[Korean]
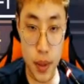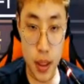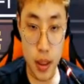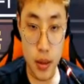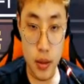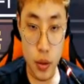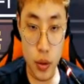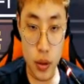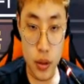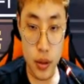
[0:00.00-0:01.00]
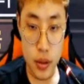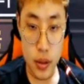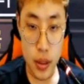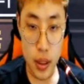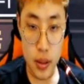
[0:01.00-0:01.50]
방으로 일단
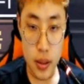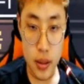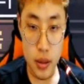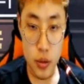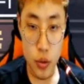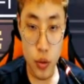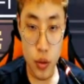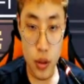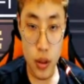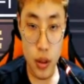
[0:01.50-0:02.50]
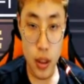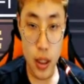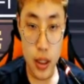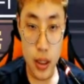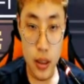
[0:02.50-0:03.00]
일단은 이동을
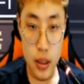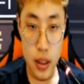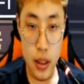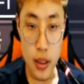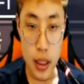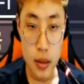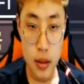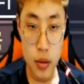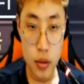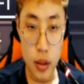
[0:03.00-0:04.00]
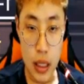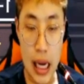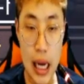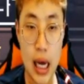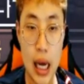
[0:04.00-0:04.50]
해야 되는데 다른 데로 아,
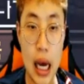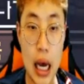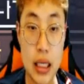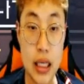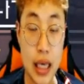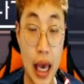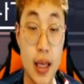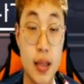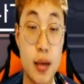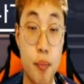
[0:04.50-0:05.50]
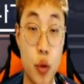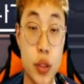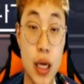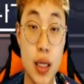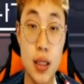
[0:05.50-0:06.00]
아, 이 게이트가
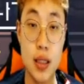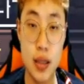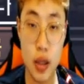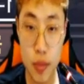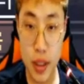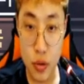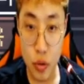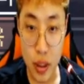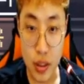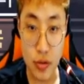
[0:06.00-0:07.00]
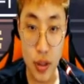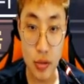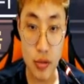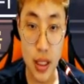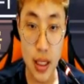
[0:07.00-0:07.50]
포탈이 있는 데로만 이동을 할 수가
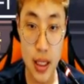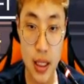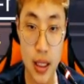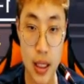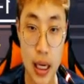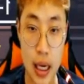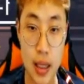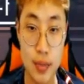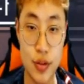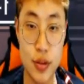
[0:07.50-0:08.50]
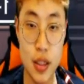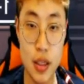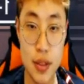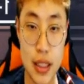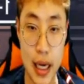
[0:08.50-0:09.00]
있구나. 아, 무슨
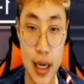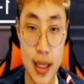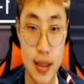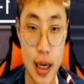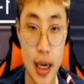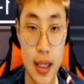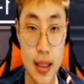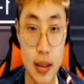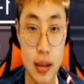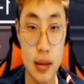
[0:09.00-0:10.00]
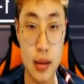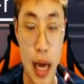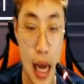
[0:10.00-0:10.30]
느낌인지 알았어. 알았어.